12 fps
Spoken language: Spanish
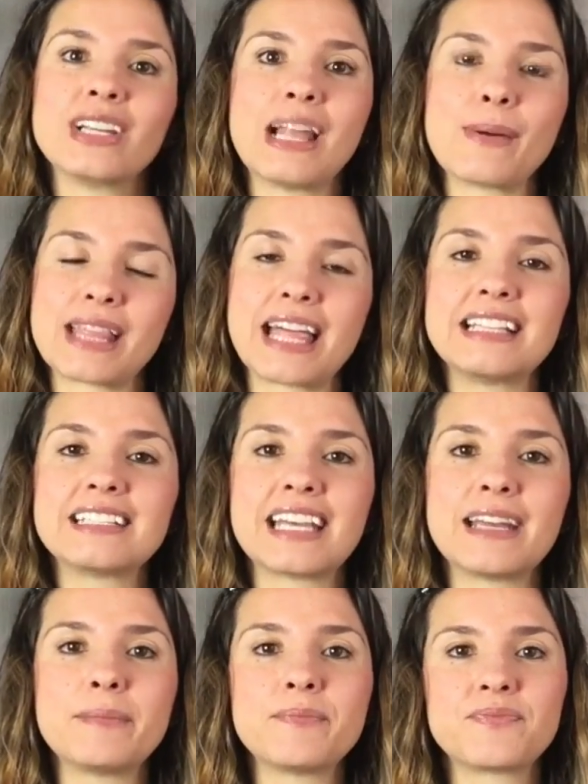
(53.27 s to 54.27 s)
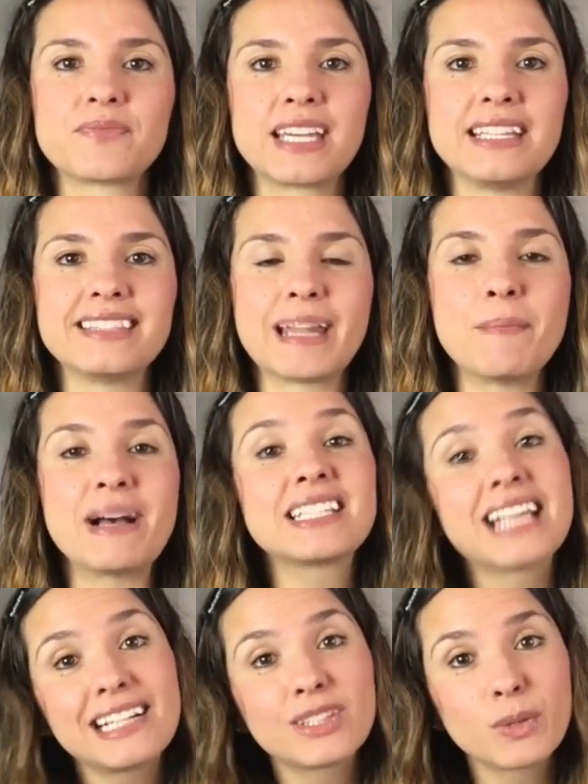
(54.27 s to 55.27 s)
Y la verdad es que entre
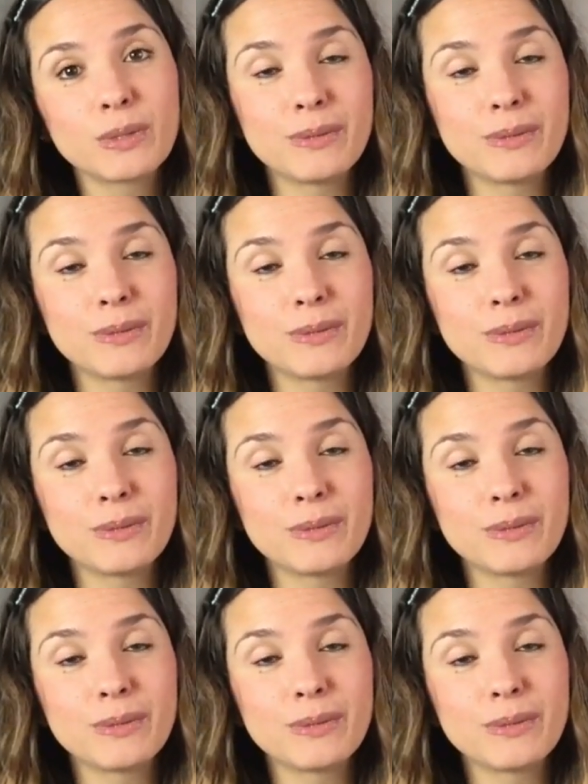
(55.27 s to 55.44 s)
más alto